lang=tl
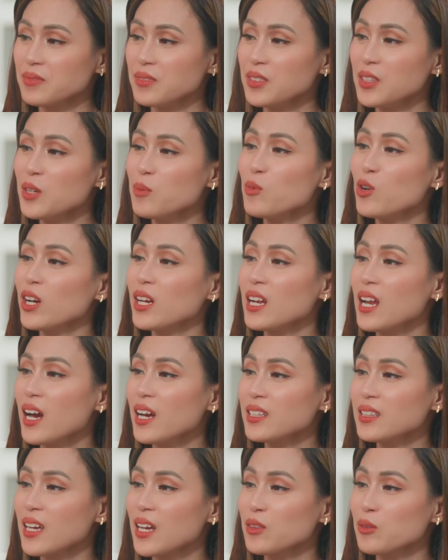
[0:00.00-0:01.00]
Hindi mo
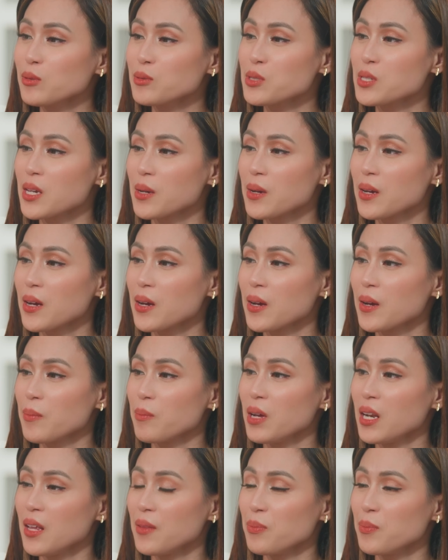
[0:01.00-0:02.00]
kailangan itato sa
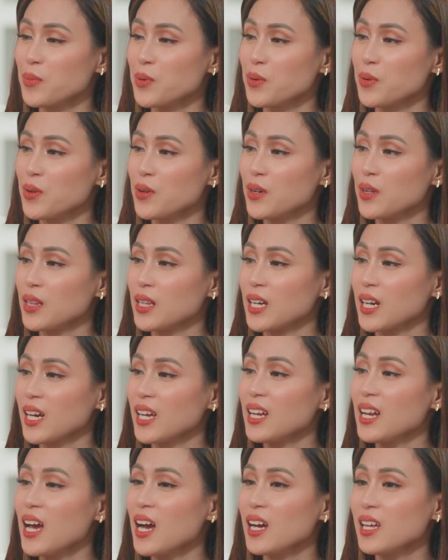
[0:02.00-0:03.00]
balat mo.
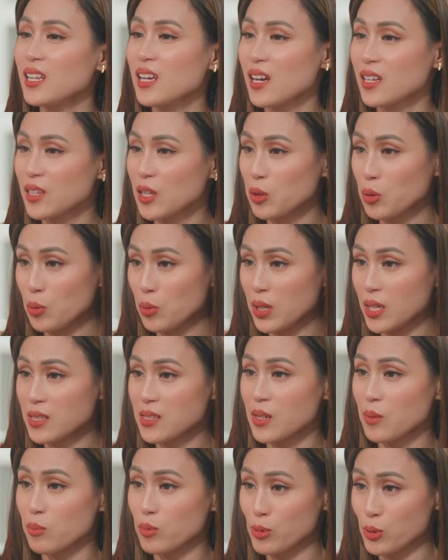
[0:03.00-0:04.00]
Kailangan nakatato
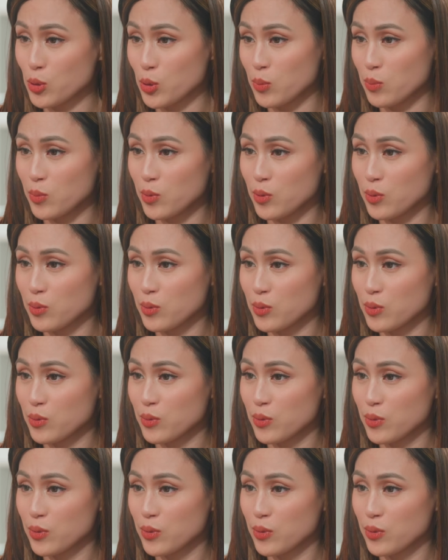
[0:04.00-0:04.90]
yan sa puso. mo. Yun. Mm.